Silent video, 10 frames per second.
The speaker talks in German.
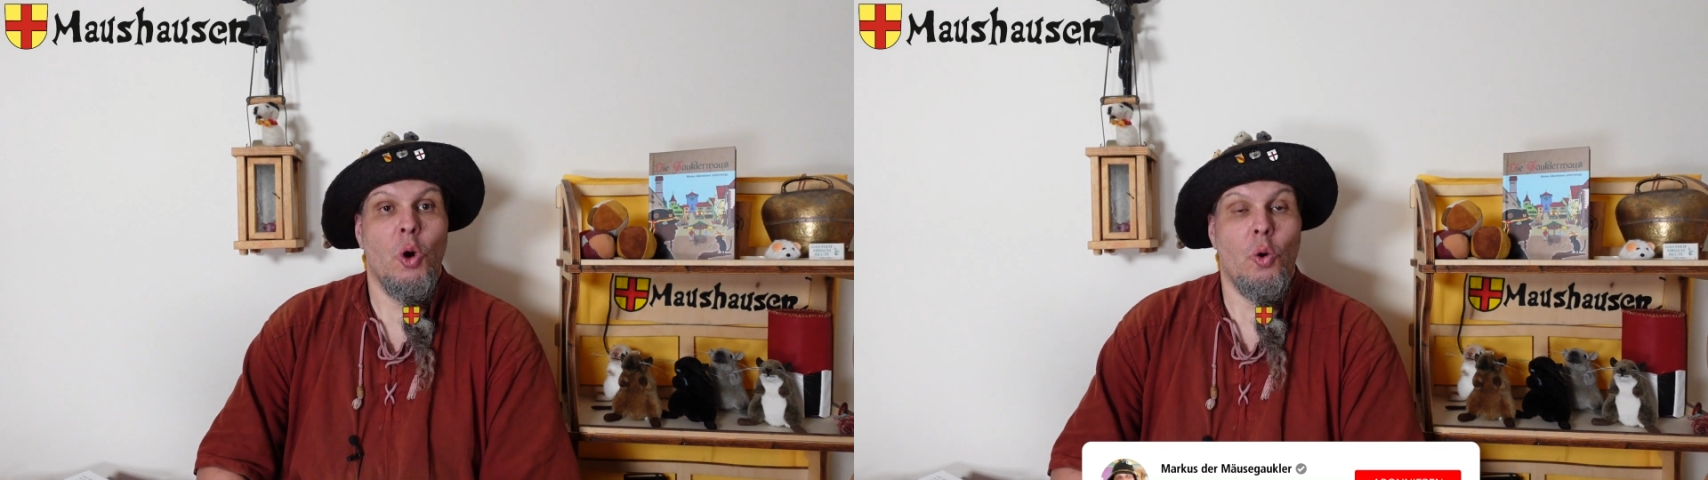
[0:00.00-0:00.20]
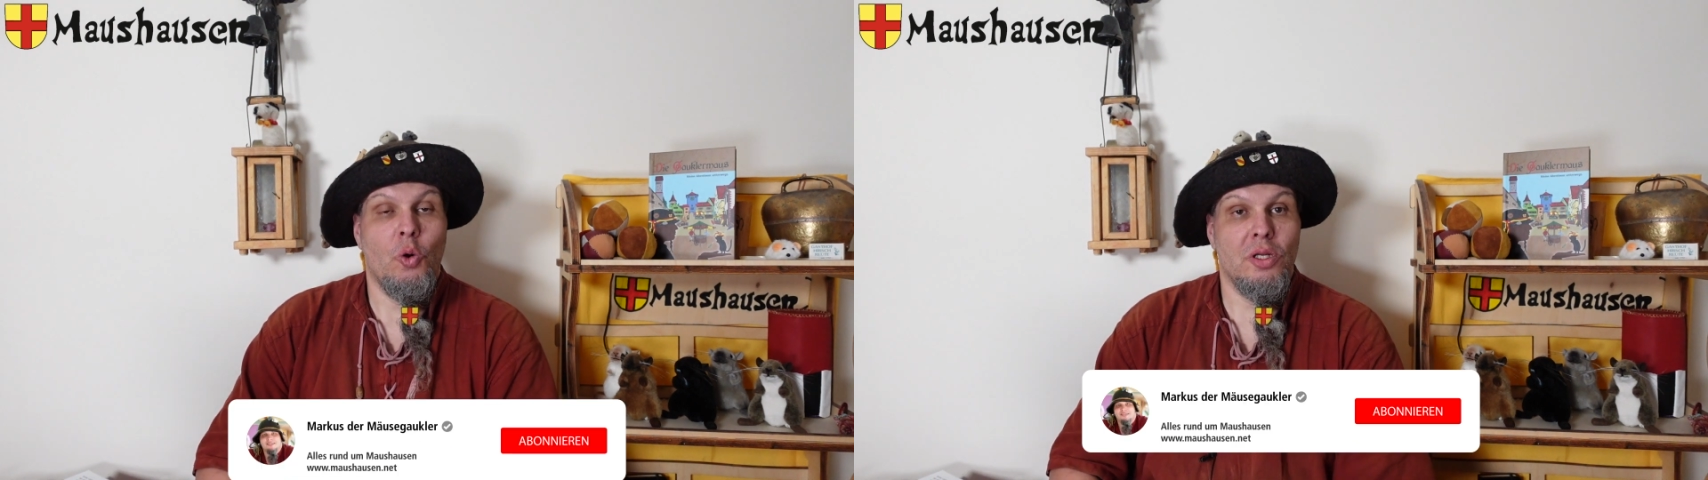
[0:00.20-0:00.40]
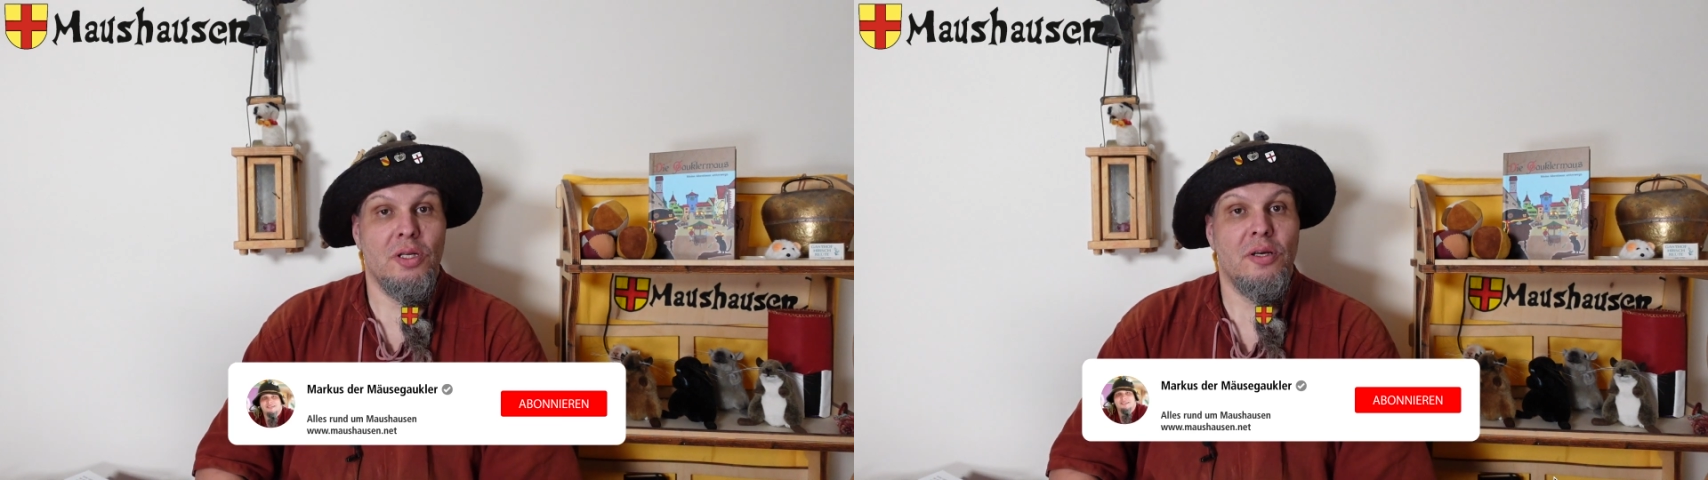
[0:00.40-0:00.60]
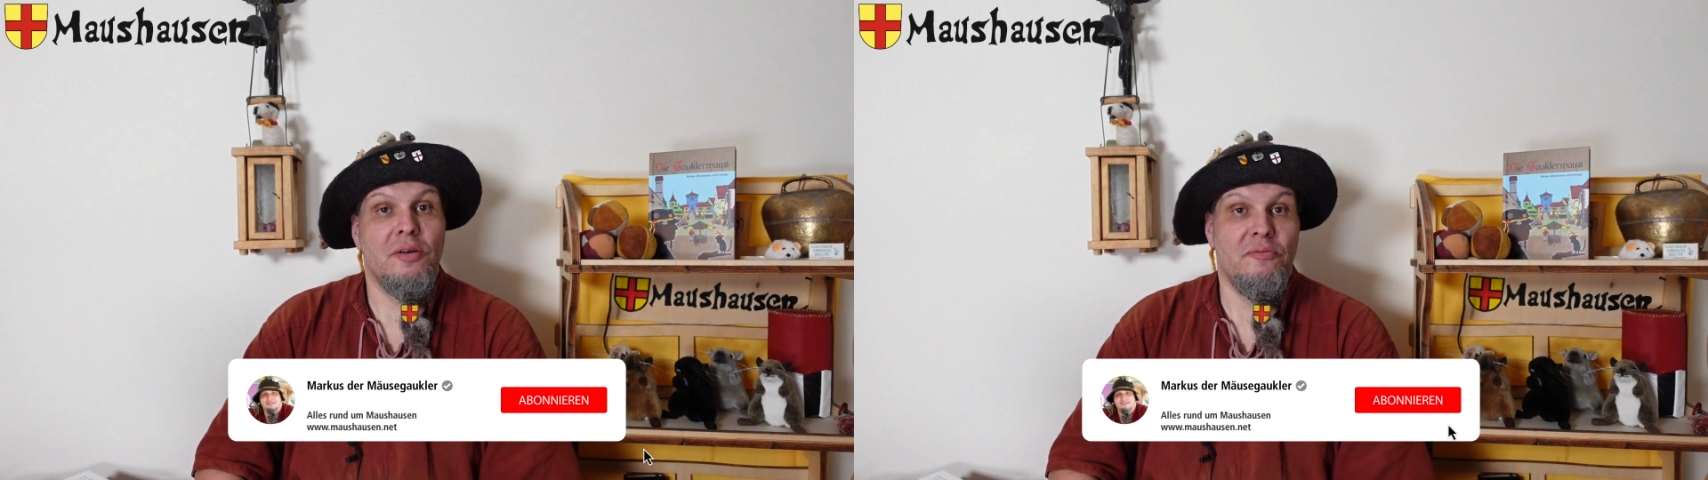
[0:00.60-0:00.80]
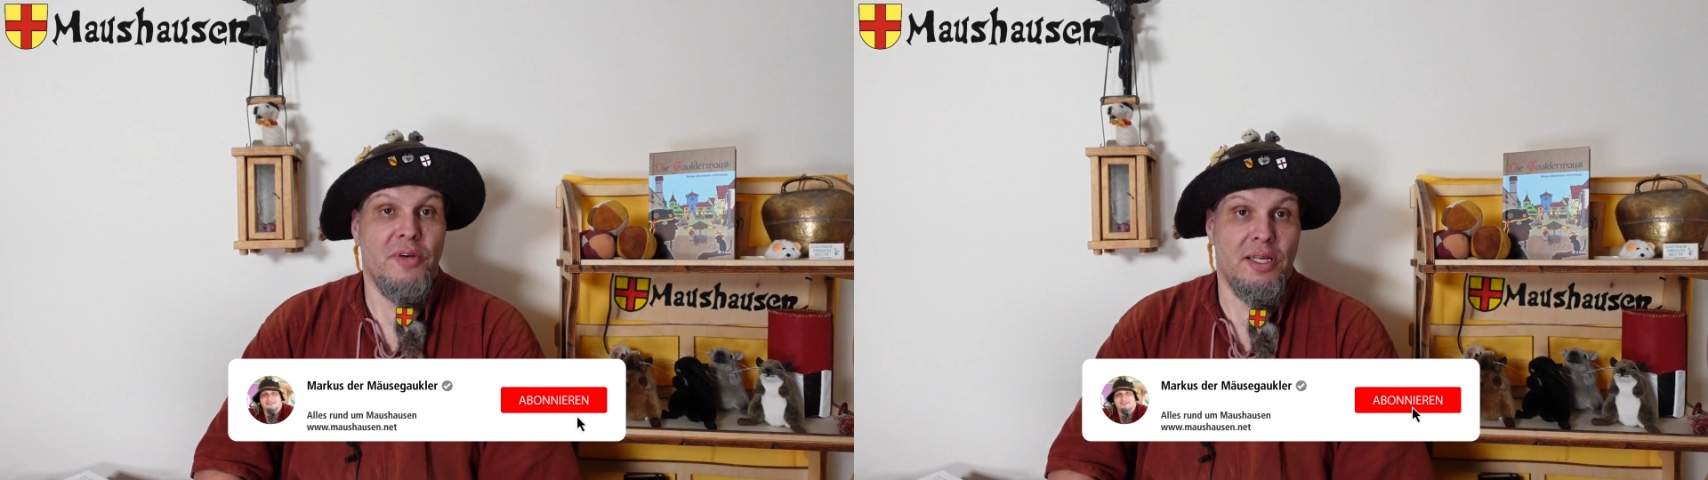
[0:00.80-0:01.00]
und
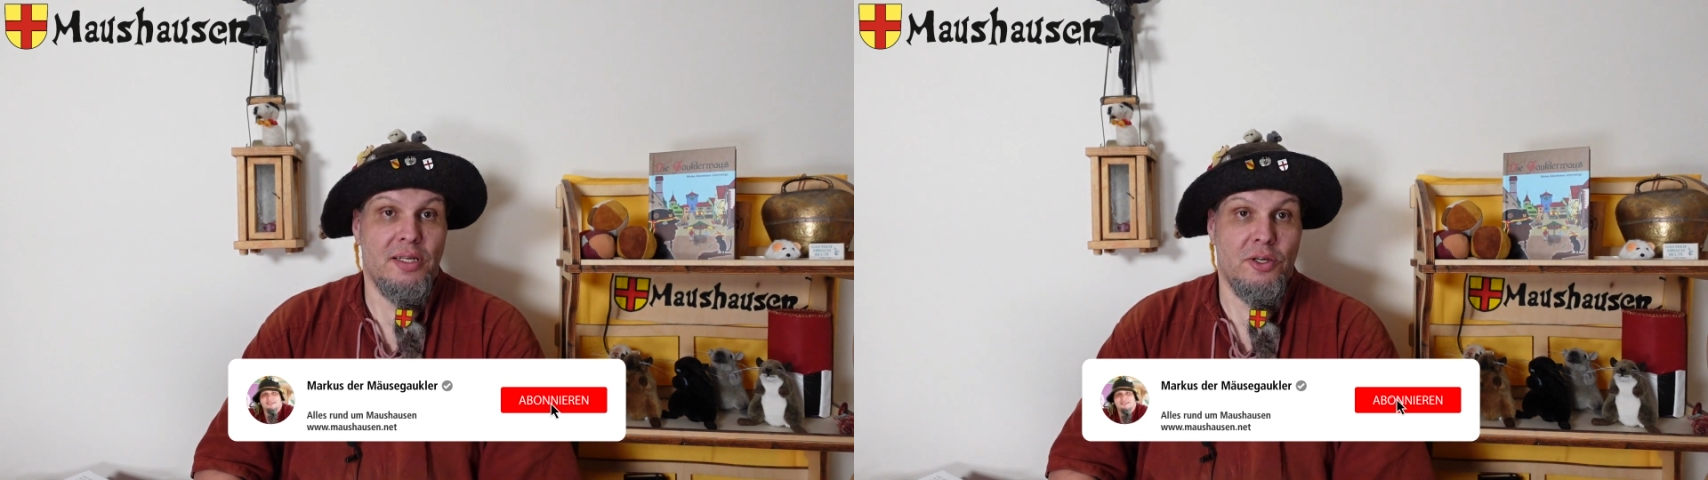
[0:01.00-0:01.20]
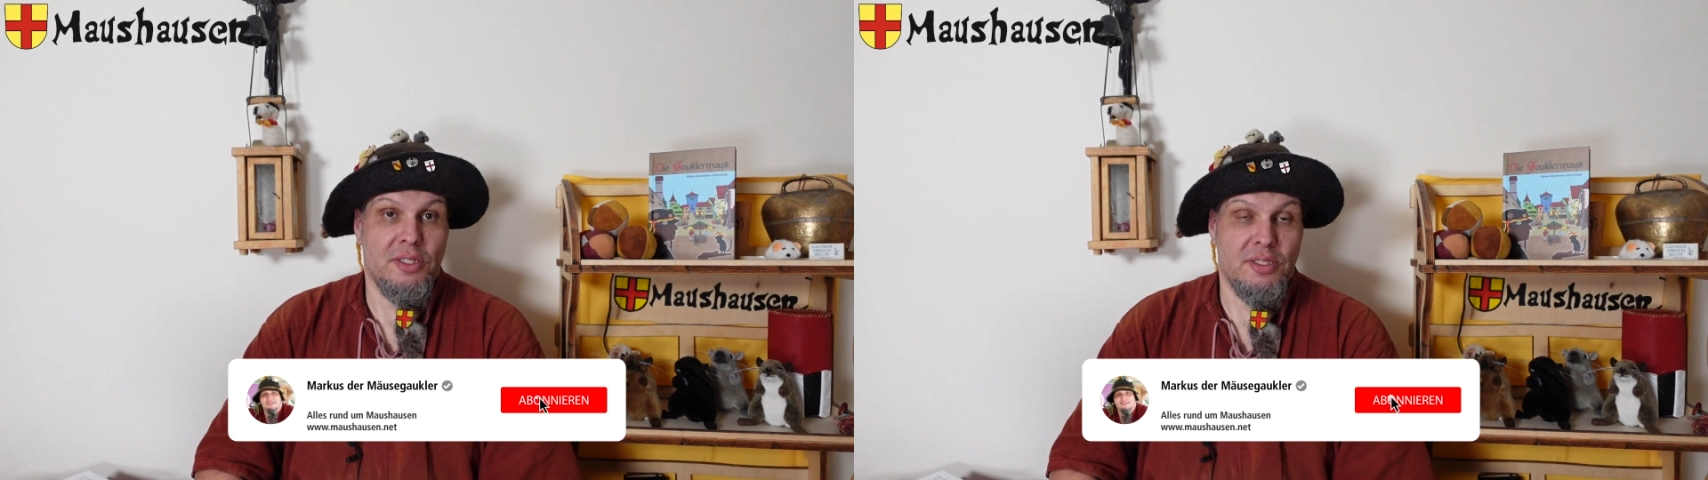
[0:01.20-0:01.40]
wenn ihr euch